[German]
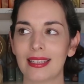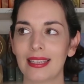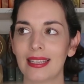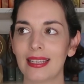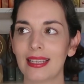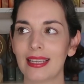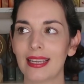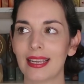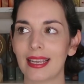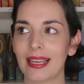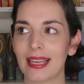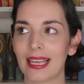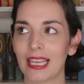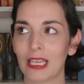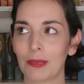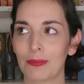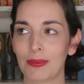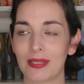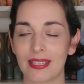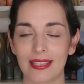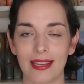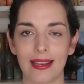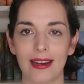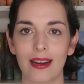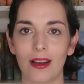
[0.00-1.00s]
die ich
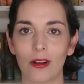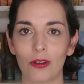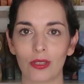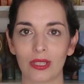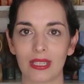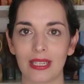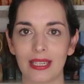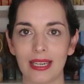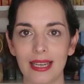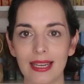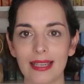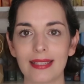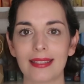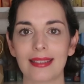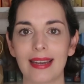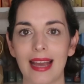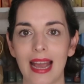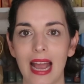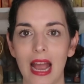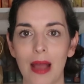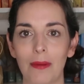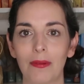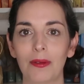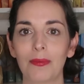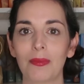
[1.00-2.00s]
bisher daraus
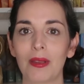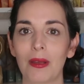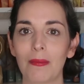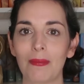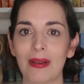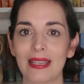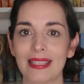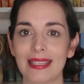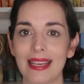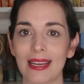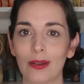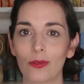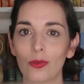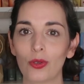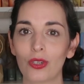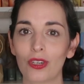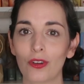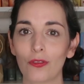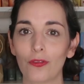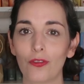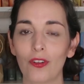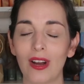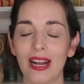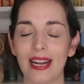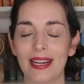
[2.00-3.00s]
gelesen habe, mir immer sehr gut
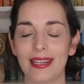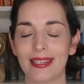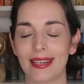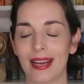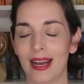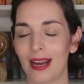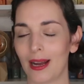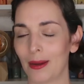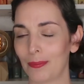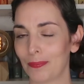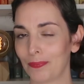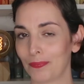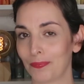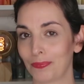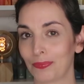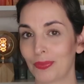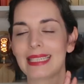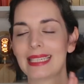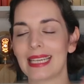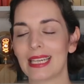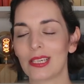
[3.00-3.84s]
gefallen haben.